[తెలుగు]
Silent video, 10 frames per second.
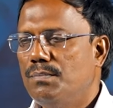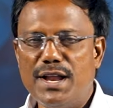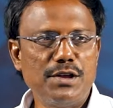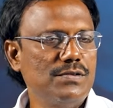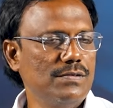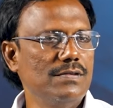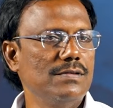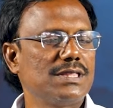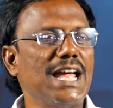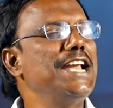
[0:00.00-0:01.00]
మనకు
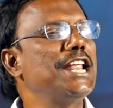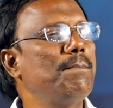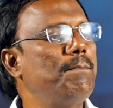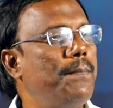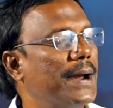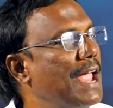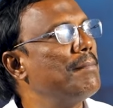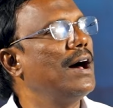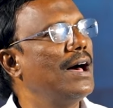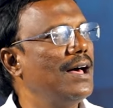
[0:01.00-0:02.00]
తండ్రి
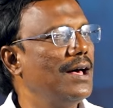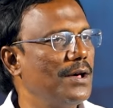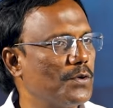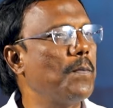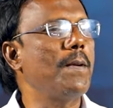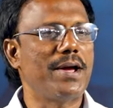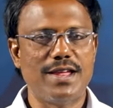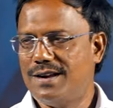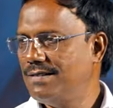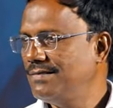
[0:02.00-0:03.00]
ప్రేమ
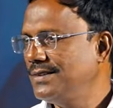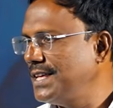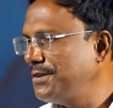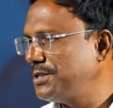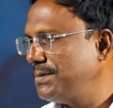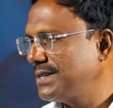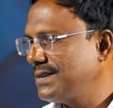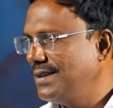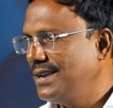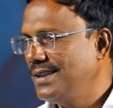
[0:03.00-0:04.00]
రూపమయ్యాడు ఇదే గుర్తుపెట్టుకో